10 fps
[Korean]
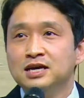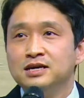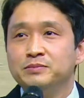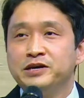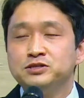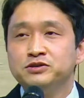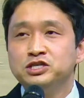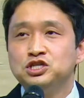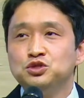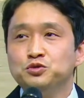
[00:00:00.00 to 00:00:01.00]
그 백성의
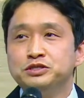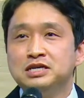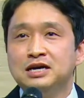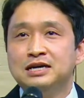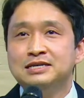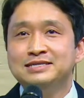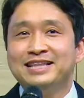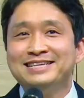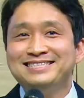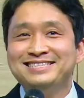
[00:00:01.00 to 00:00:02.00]
지도자를
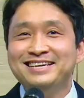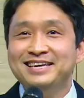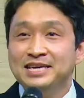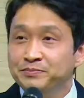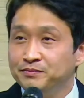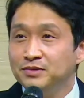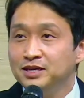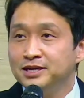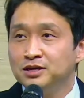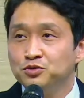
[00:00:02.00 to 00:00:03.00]

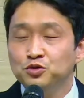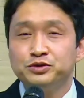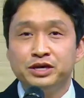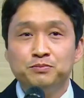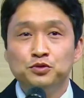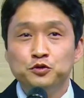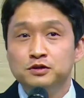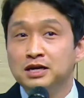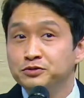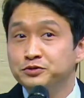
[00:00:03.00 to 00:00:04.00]
네시임이라고 이렇게
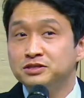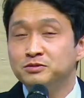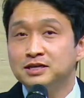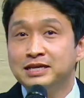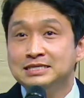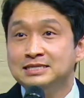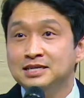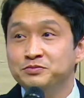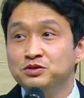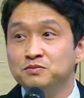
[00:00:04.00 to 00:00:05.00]
표현을 하고 있습니다.
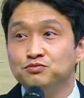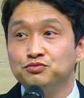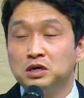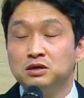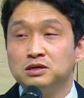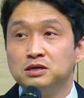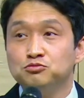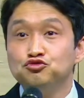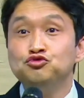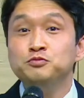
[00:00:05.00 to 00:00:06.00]
네시임은
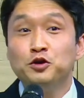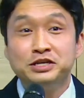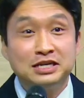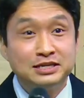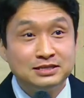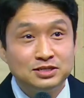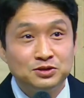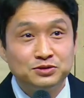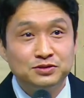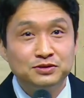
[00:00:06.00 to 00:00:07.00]
우두머리라는
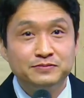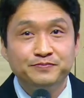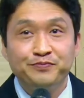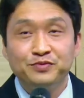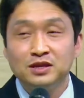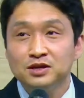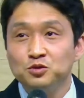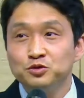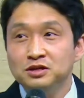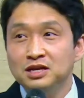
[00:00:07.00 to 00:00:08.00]
뜻이거든요. 그
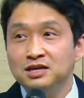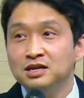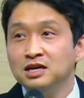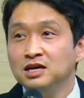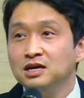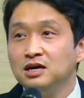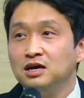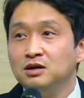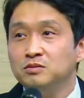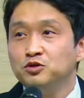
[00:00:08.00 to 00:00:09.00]
오늘날
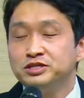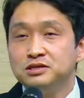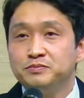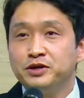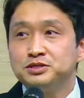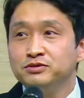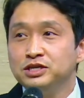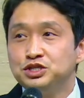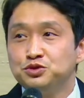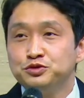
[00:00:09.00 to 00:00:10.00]
어, 뭐 백성의
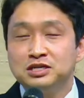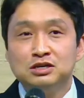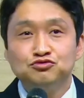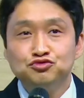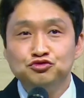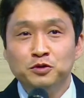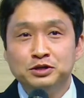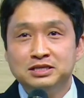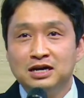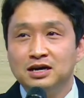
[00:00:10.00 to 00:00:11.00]
지도자가
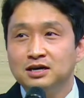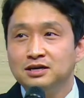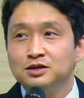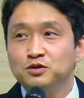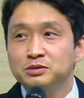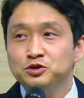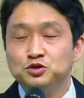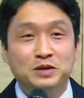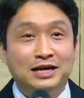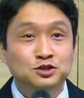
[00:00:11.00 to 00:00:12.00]
우두머리다라고 하면
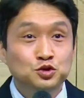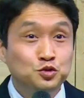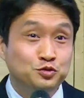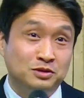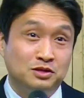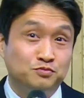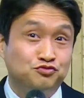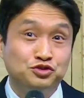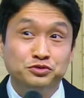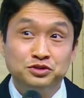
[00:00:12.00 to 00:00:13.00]
좀 안 좋은 그
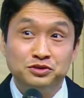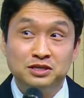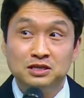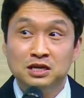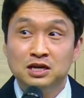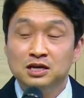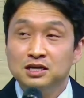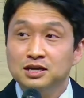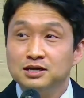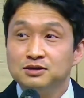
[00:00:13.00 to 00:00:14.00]
부정적인
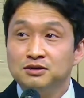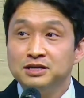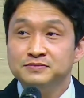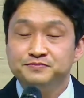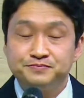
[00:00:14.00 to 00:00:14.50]
그러한